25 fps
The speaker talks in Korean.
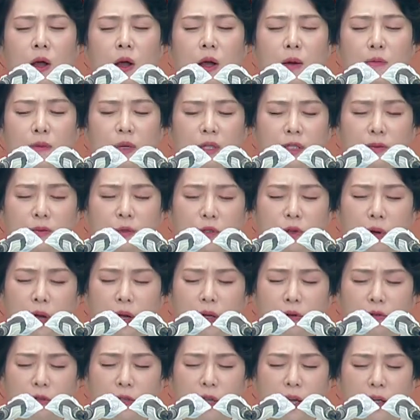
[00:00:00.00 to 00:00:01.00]
믿음으로
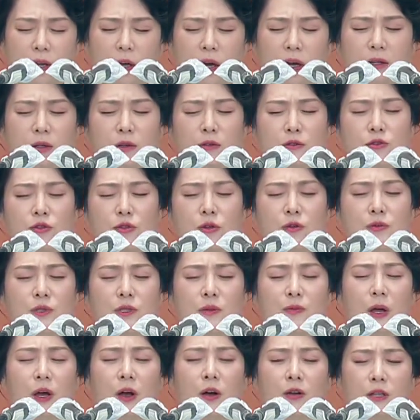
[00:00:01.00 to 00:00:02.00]
행군하게 하여
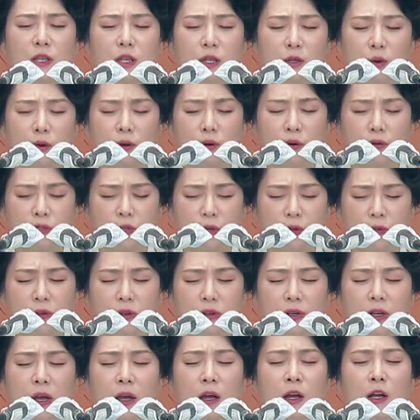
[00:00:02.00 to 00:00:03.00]
주옵시며 기도로
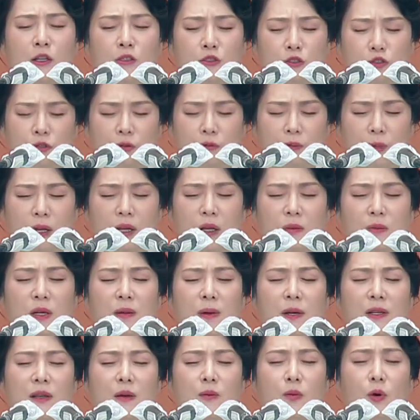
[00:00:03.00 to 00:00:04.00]
성령의 충만함을
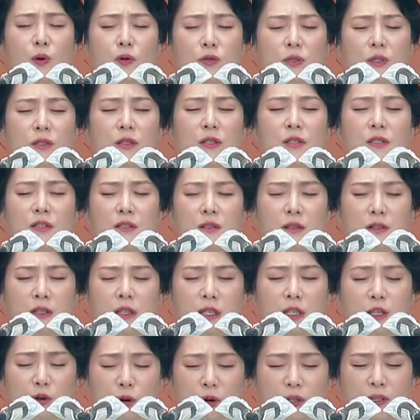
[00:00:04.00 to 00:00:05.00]
받아 모든 일들을
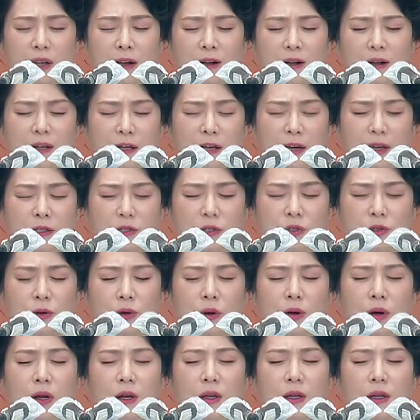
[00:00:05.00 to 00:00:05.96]
이루어 나가게 하시고